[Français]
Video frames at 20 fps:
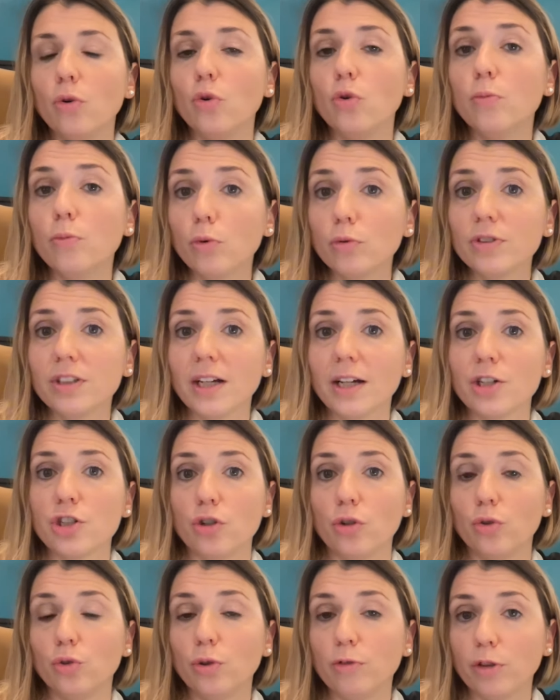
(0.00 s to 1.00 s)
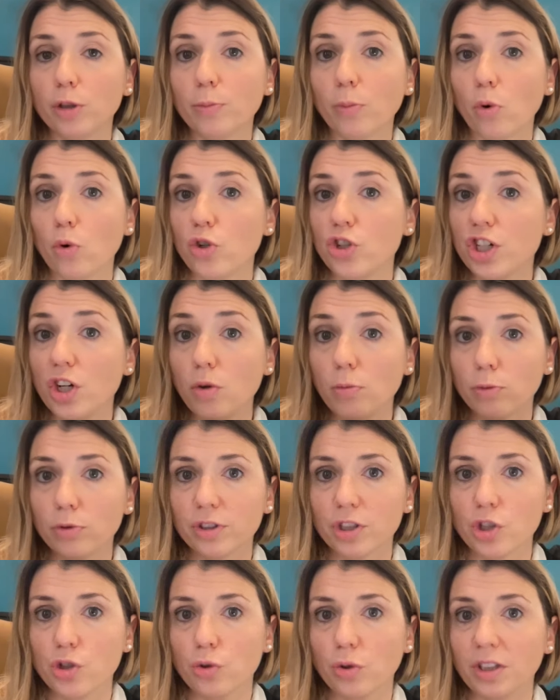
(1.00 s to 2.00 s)
le montage de votre projet, le
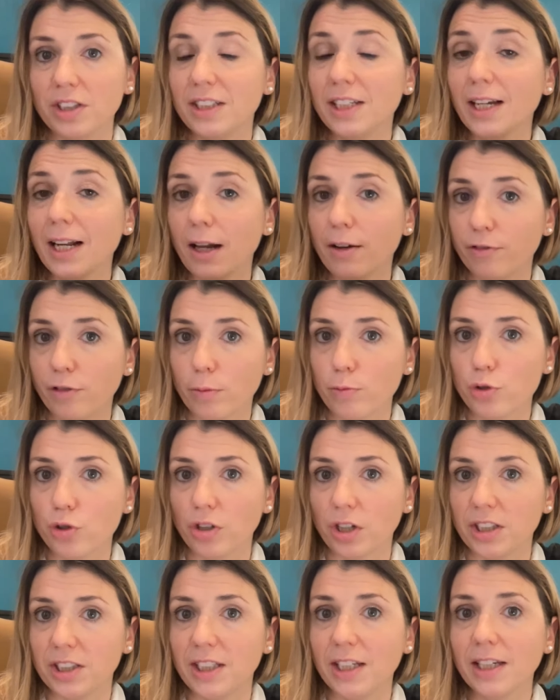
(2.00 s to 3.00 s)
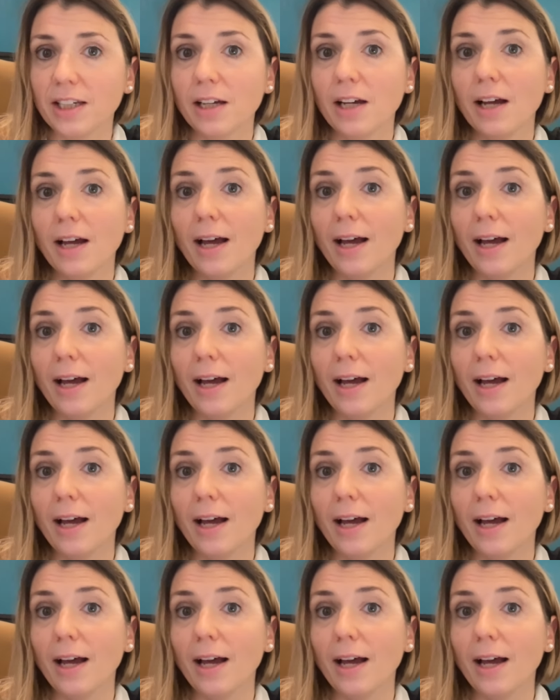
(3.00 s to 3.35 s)
montage juridique, la forme juridique,